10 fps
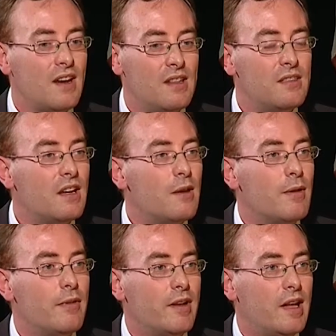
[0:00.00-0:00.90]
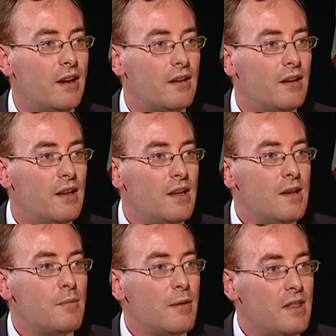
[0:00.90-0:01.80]
Gente que va a beber
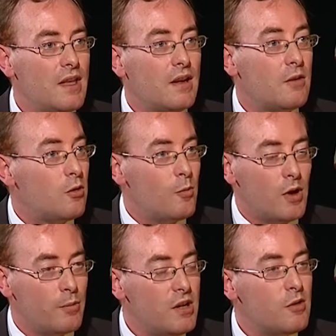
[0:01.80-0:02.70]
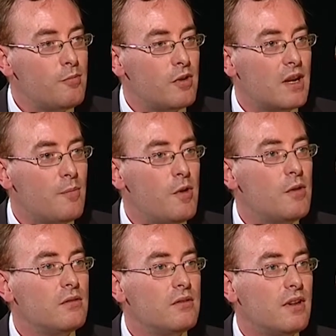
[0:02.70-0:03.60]
bebidas como el vino, por
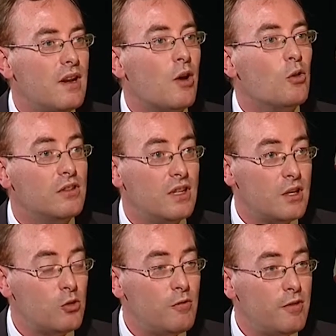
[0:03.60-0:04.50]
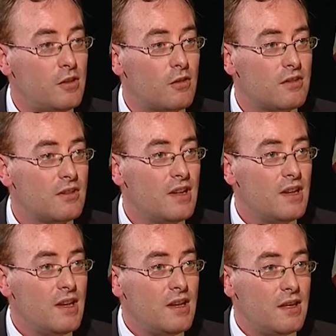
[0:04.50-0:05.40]
ejemplo, que contiene sulfitos,
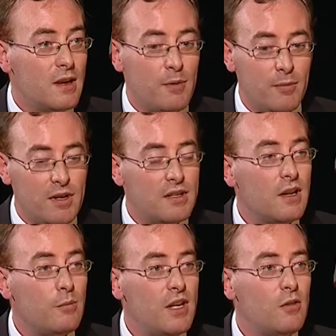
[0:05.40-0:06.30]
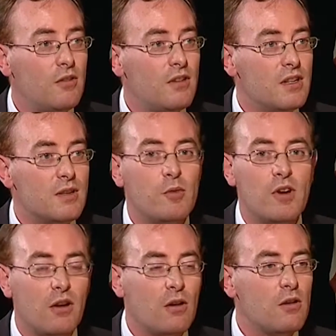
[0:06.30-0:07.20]
y al beberse el vino y se
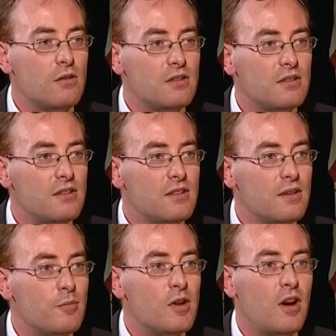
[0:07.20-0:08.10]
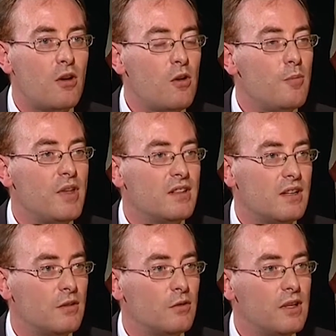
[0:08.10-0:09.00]
ponen rojos, se ponen rojos
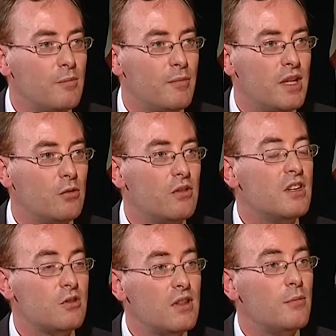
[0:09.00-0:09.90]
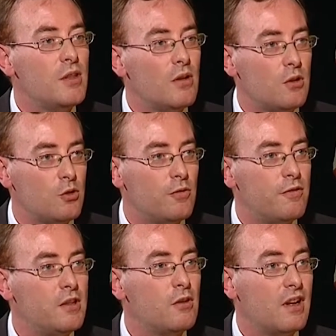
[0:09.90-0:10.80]
mientras se lo están bebiendo, y eso es debido a los
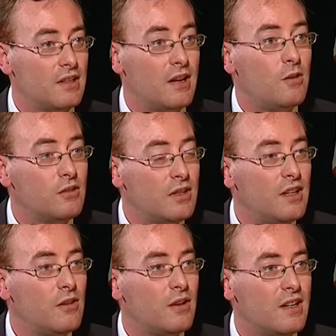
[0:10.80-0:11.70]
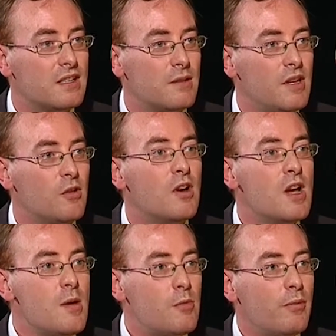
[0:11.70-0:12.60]
sulfitos que están contenidos en ese vino.
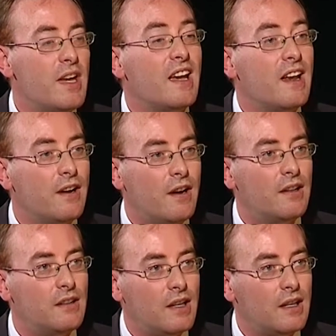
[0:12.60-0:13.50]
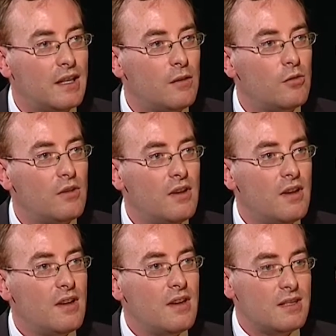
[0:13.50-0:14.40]
Pues bien, en el etiquetado
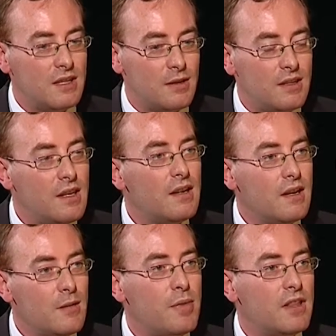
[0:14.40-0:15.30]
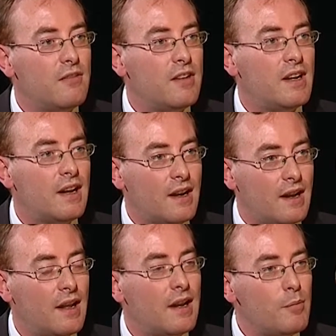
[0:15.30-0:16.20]
se tiene que especificar
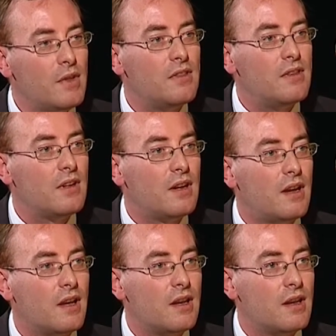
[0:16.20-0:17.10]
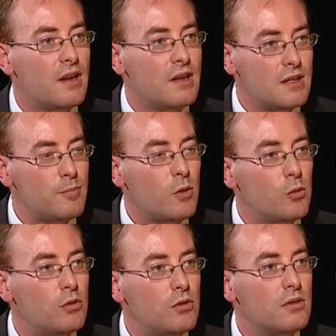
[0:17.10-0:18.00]
claramente que ese
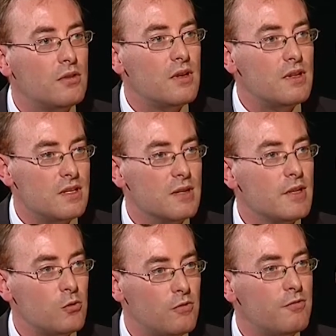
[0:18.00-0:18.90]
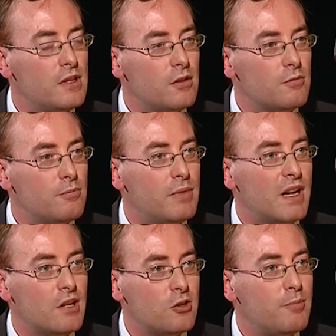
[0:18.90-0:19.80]
producto lleva sulfitos,
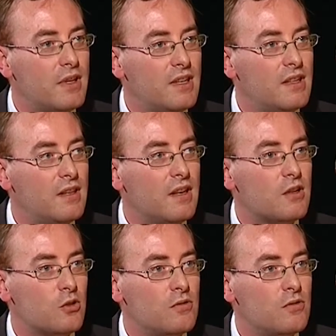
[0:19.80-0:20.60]
para esos pacientes que